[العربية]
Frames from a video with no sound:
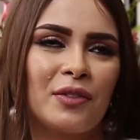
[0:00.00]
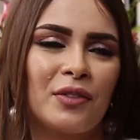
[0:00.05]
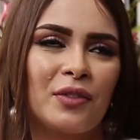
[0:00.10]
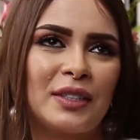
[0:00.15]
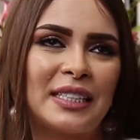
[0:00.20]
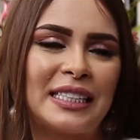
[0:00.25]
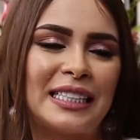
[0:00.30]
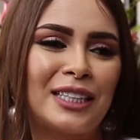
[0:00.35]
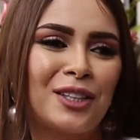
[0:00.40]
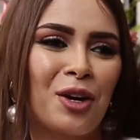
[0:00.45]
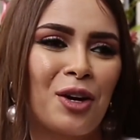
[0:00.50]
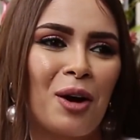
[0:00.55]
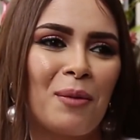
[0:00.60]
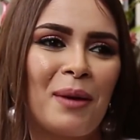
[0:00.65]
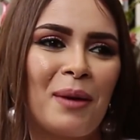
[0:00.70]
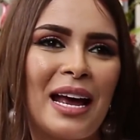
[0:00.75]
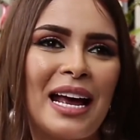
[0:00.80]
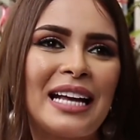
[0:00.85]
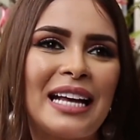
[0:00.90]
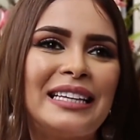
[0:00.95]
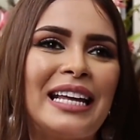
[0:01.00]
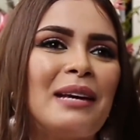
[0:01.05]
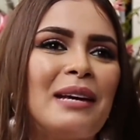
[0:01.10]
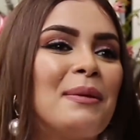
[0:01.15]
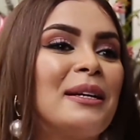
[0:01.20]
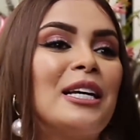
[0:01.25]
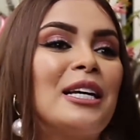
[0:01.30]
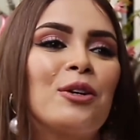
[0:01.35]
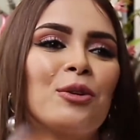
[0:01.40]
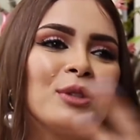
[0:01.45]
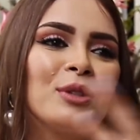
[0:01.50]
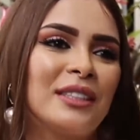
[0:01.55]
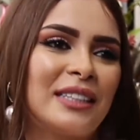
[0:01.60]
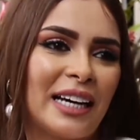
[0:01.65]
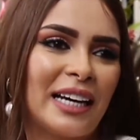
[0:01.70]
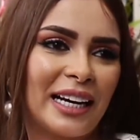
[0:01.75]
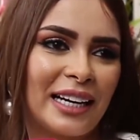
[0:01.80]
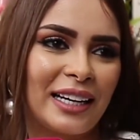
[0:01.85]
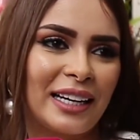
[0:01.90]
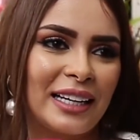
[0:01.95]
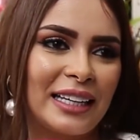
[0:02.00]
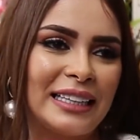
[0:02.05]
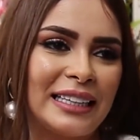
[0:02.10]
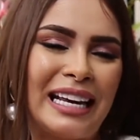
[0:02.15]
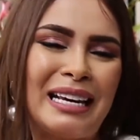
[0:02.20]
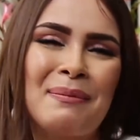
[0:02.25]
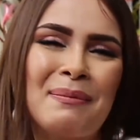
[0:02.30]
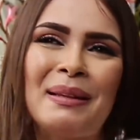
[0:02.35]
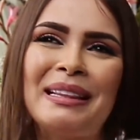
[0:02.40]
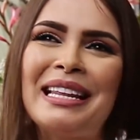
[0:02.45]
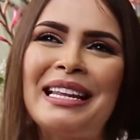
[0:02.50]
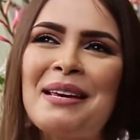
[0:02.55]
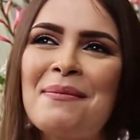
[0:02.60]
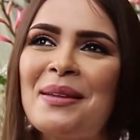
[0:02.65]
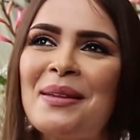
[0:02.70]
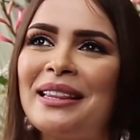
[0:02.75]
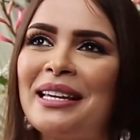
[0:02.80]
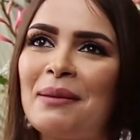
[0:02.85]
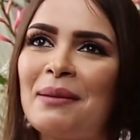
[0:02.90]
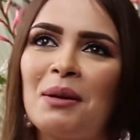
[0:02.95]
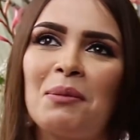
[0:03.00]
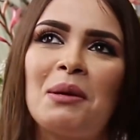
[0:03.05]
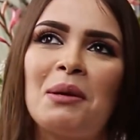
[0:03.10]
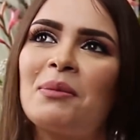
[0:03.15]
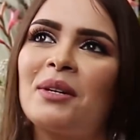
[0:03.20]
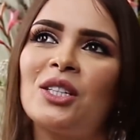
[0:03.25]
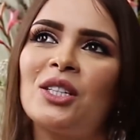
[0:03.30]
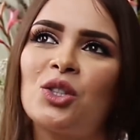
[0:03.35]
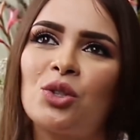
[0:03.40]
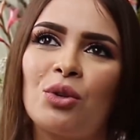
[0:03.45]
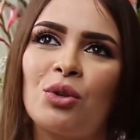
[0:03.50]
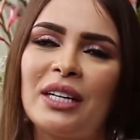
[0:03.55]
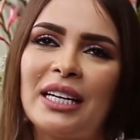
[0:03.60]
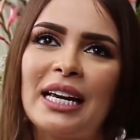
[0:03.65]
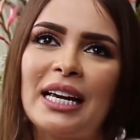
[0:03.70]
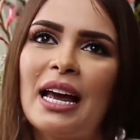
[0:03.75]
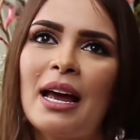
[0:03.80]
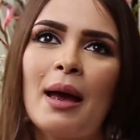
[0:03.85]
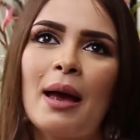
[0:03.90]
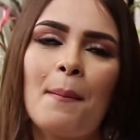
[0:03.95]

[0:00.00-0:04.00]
في السيت كوم دائما كيكون الضحك دائما دائما دائما ما يمكنش تكوني